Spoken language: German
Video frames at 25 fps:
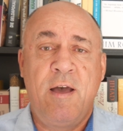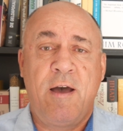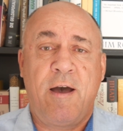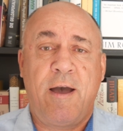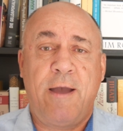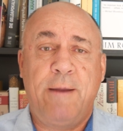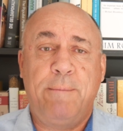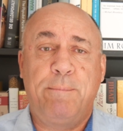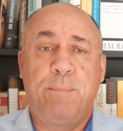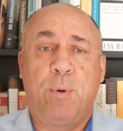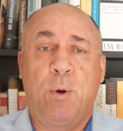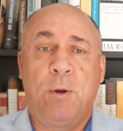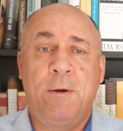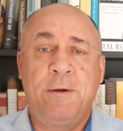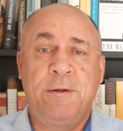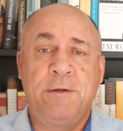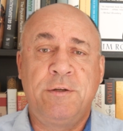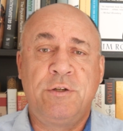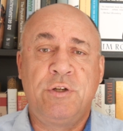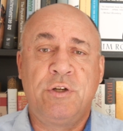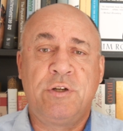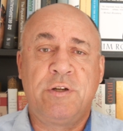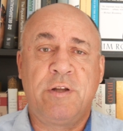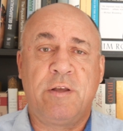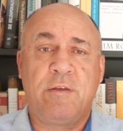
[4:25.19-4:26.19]
Ein
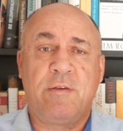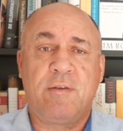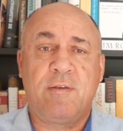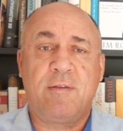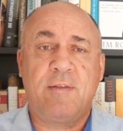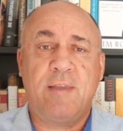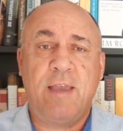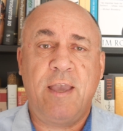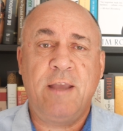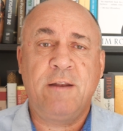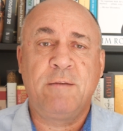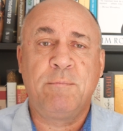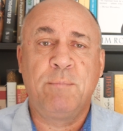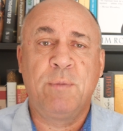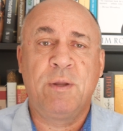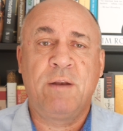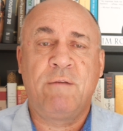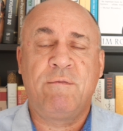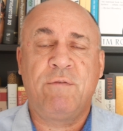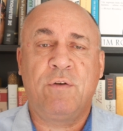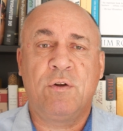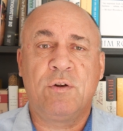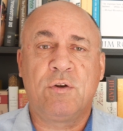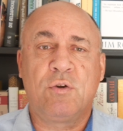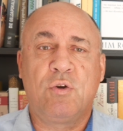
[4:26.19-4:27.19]
politisches
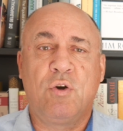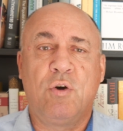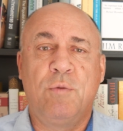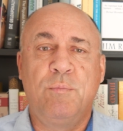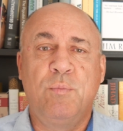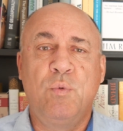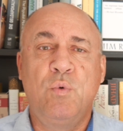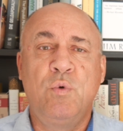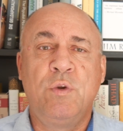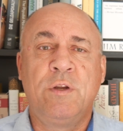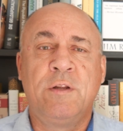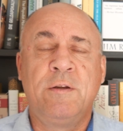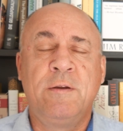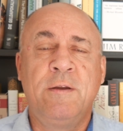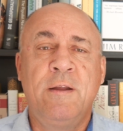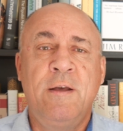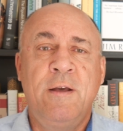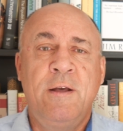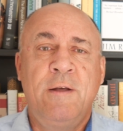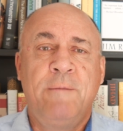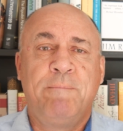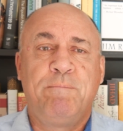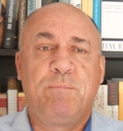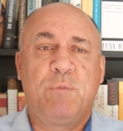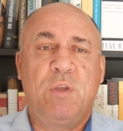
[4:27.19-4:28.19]
Statement von Kommunen,
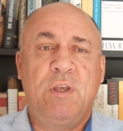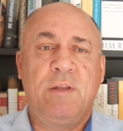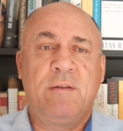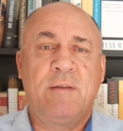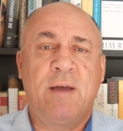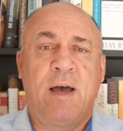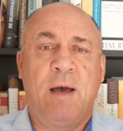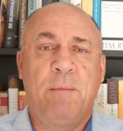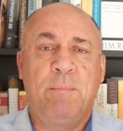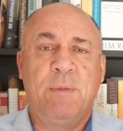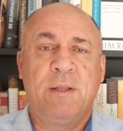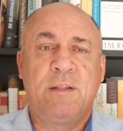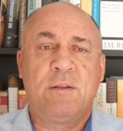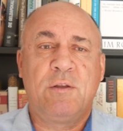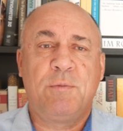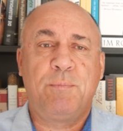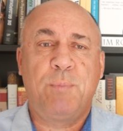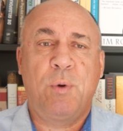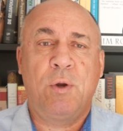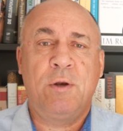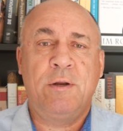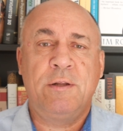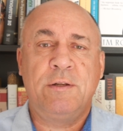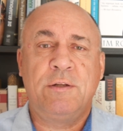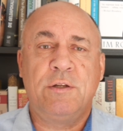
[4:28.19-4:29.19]
die damit
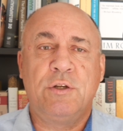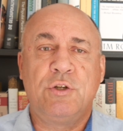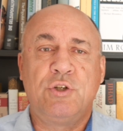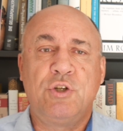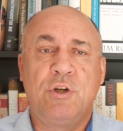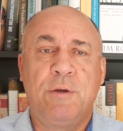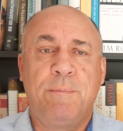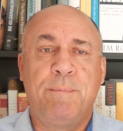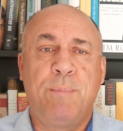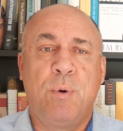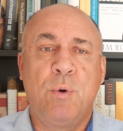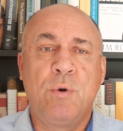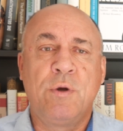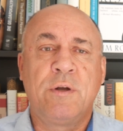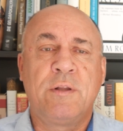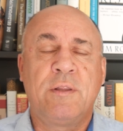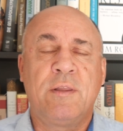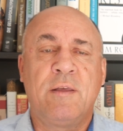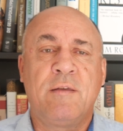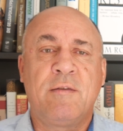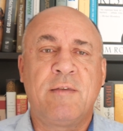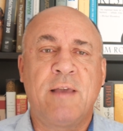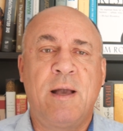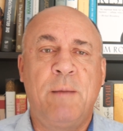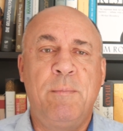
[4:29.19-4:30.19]
politische
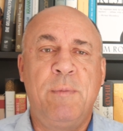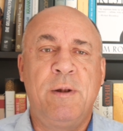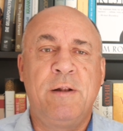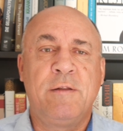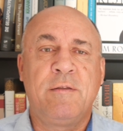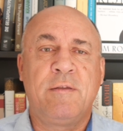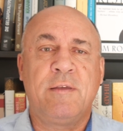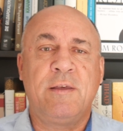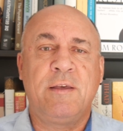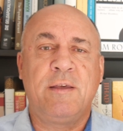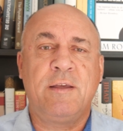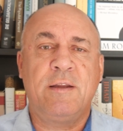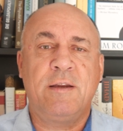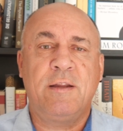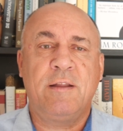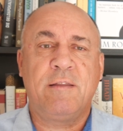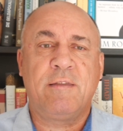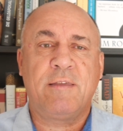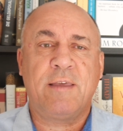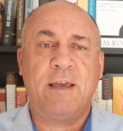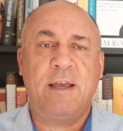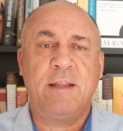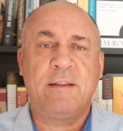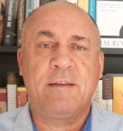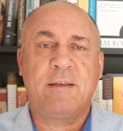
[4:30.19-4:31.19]
Punkte sammeln, sich in den
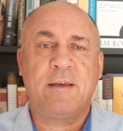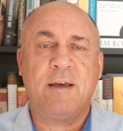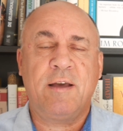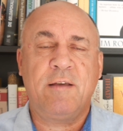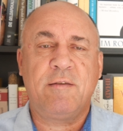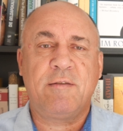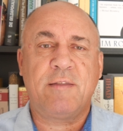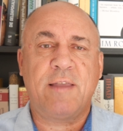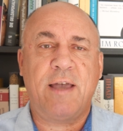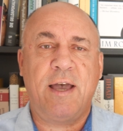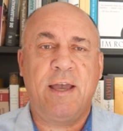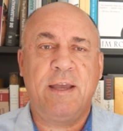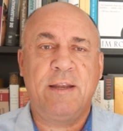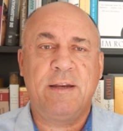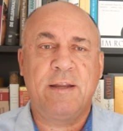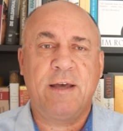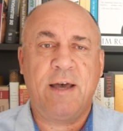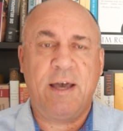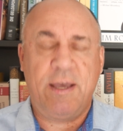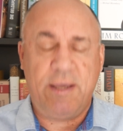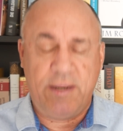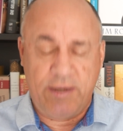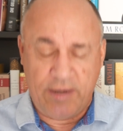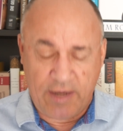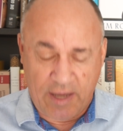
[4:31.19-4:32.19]
Zeitgeist
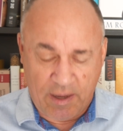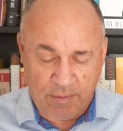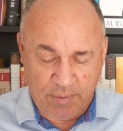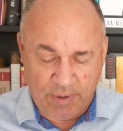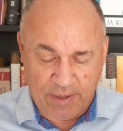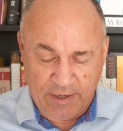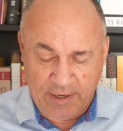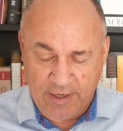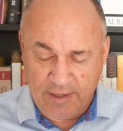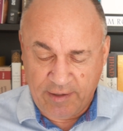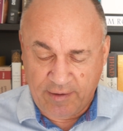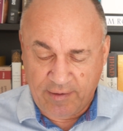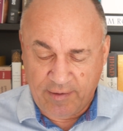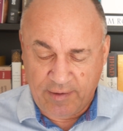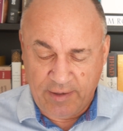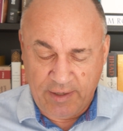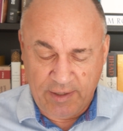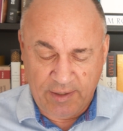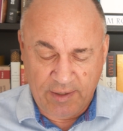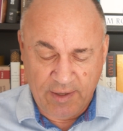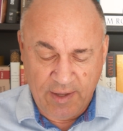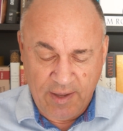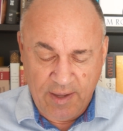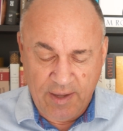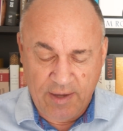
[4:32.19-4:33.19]
einreihen, aber
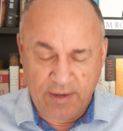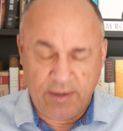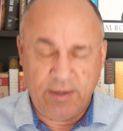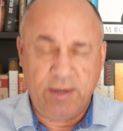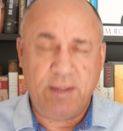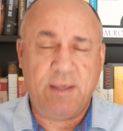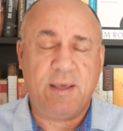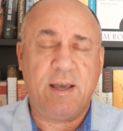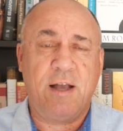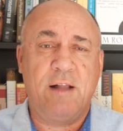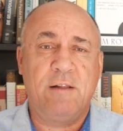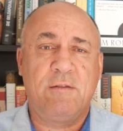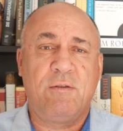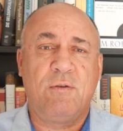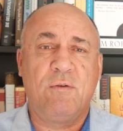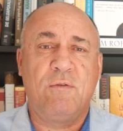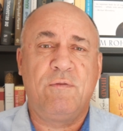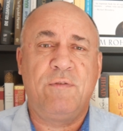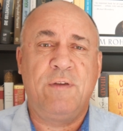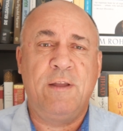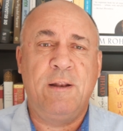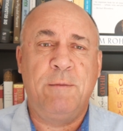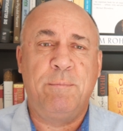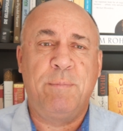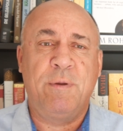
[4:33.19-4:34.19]
letztlich nicht allzu
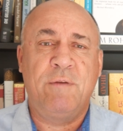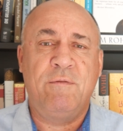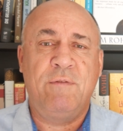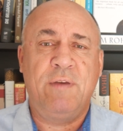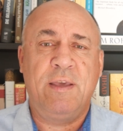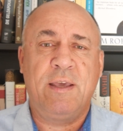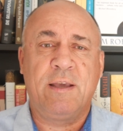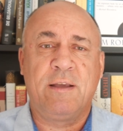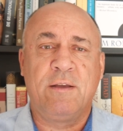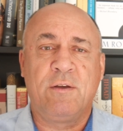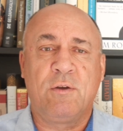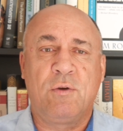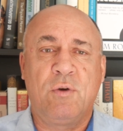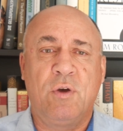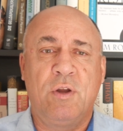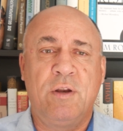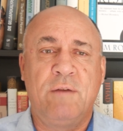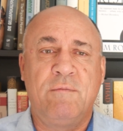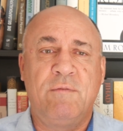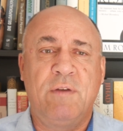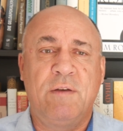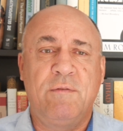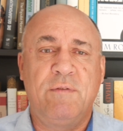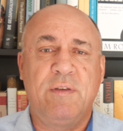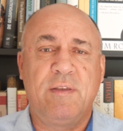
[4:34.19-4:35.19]
viel bewegen
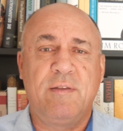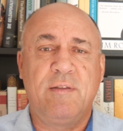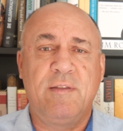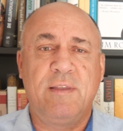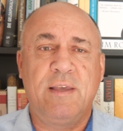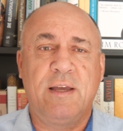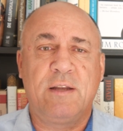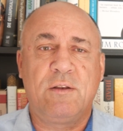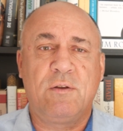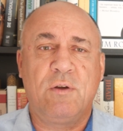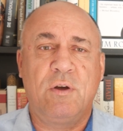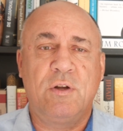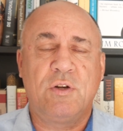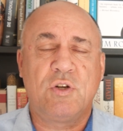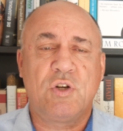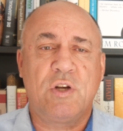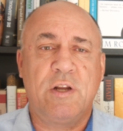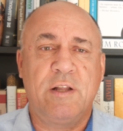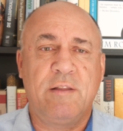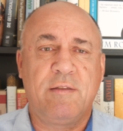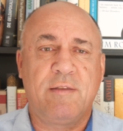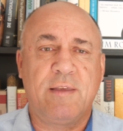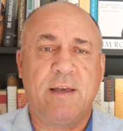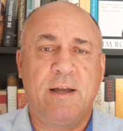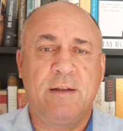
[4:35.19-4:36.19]
können. Wir wissen ja,
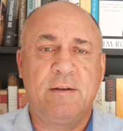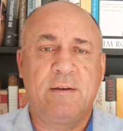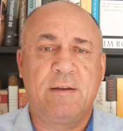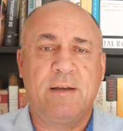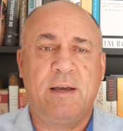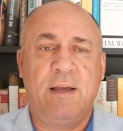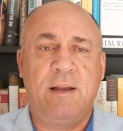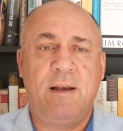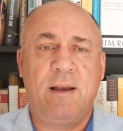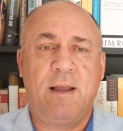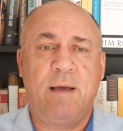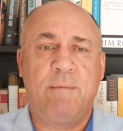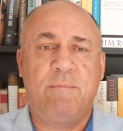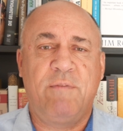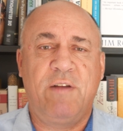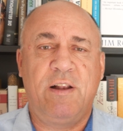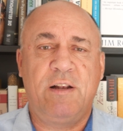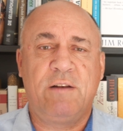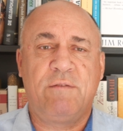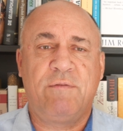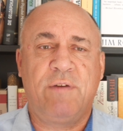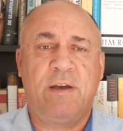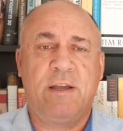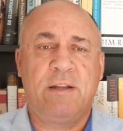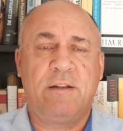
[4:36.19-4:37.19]
Deutschlands Anteil am
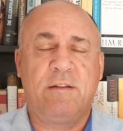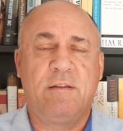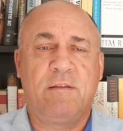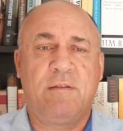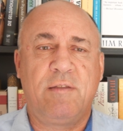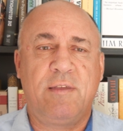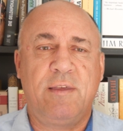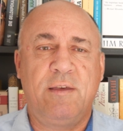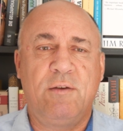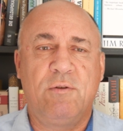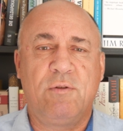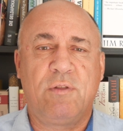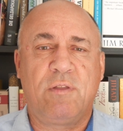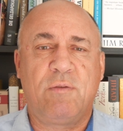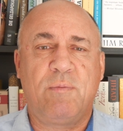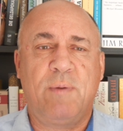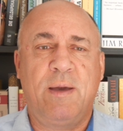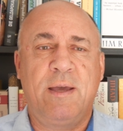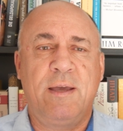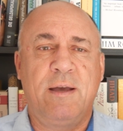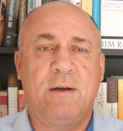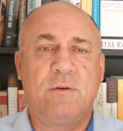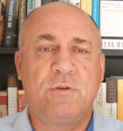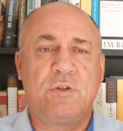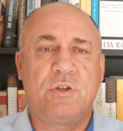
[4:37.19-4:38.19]
weltweiten
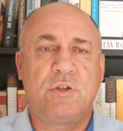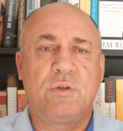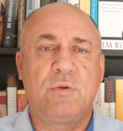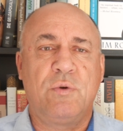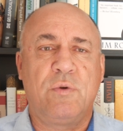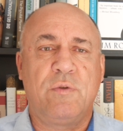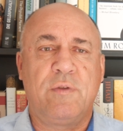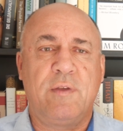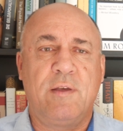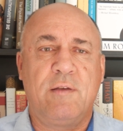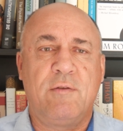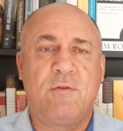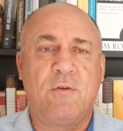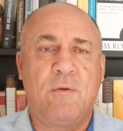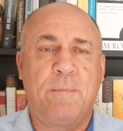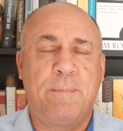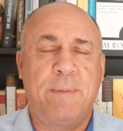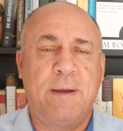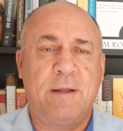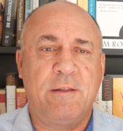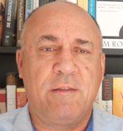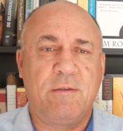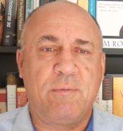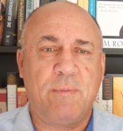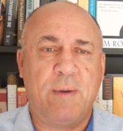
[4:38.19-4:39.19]
CO2-Ausstoß ist so
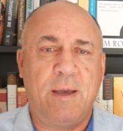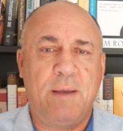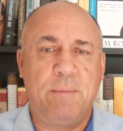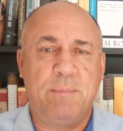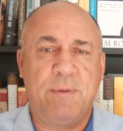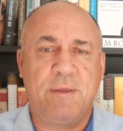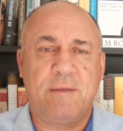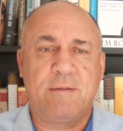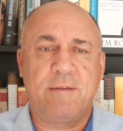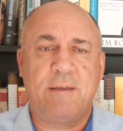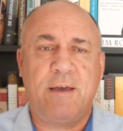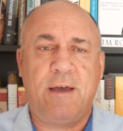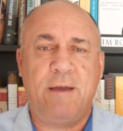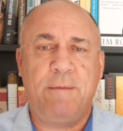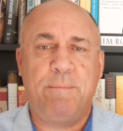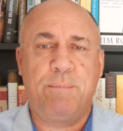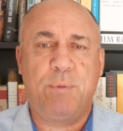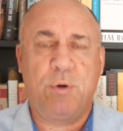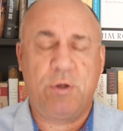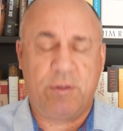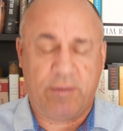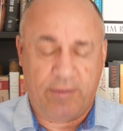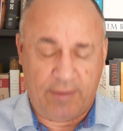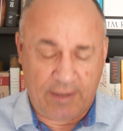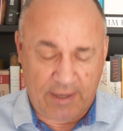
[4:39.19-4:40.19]
bei zwei bis drei
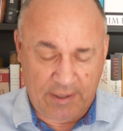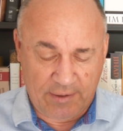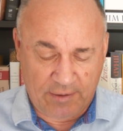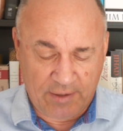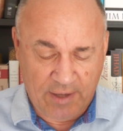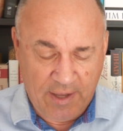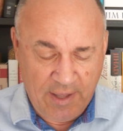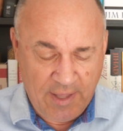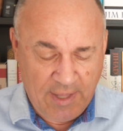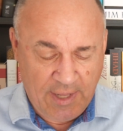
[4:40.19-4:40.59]
Prozent.